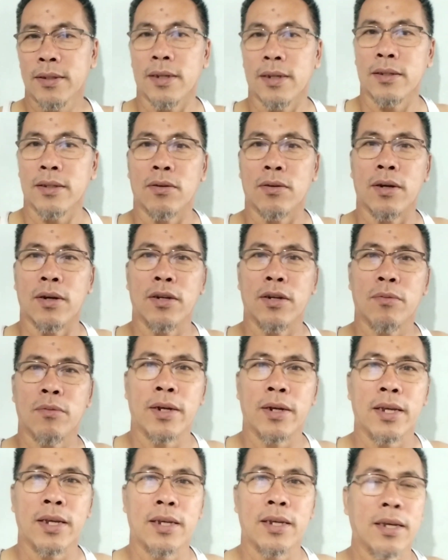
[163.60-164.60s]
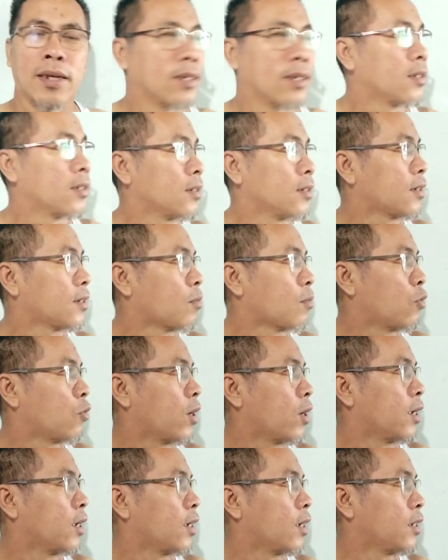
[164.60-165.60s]
At kung ano magiging
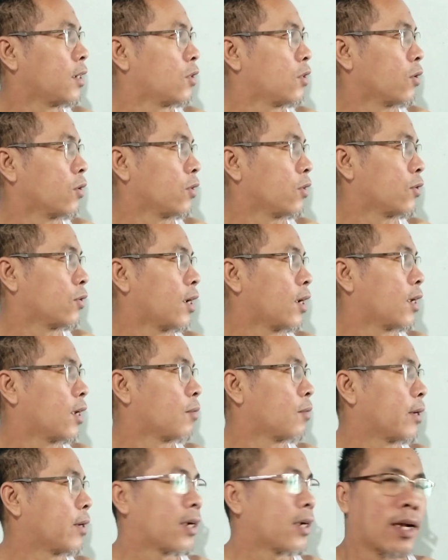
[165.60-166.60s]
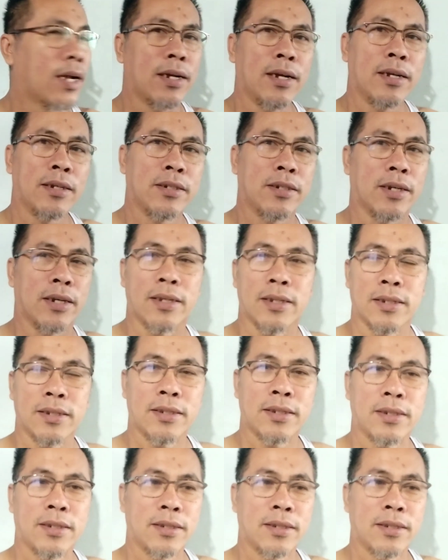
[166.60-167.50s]
kabuhayan dito, ayun na lang ang pagkakasyahin.